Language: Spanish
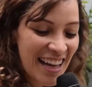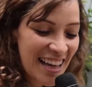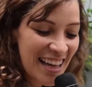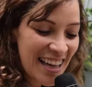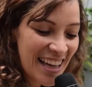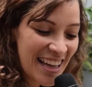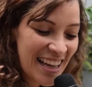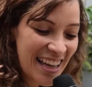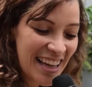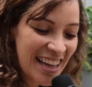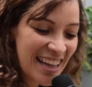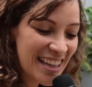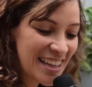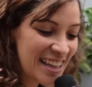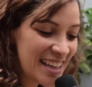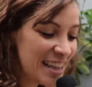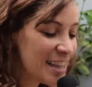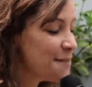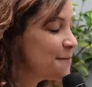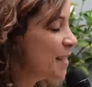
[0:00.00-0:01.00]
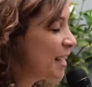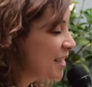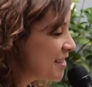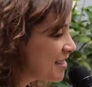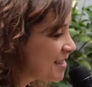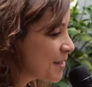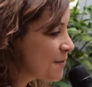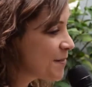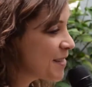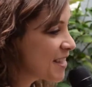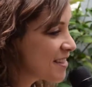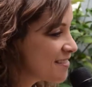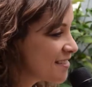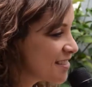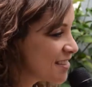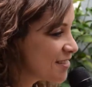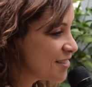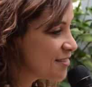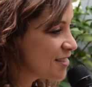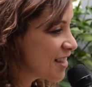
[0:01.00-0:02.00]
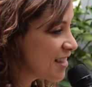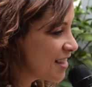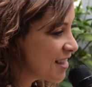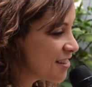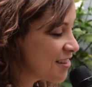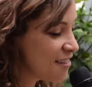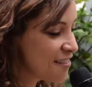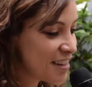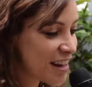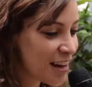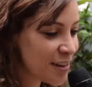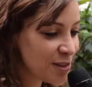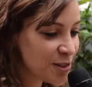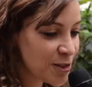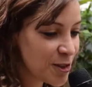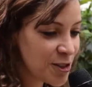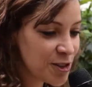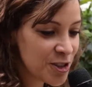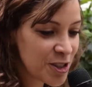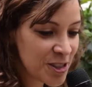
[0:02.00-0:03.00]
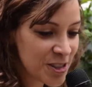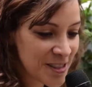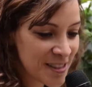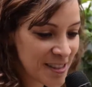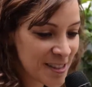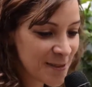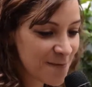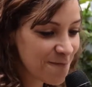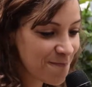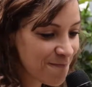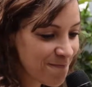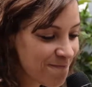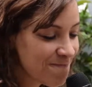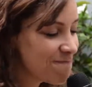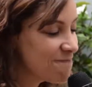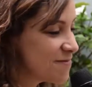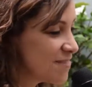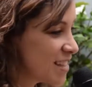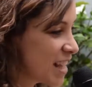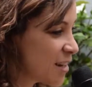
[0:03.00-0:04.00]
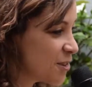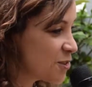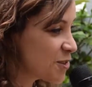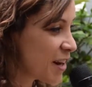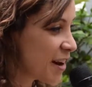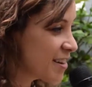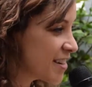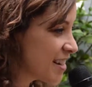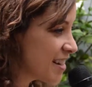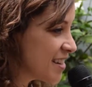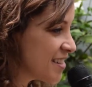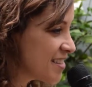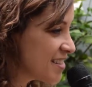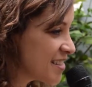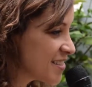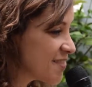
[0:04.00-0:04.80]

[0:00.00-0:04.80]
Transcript: y de base también. Ah, he ido a ver a los Dodgers los Cardinals.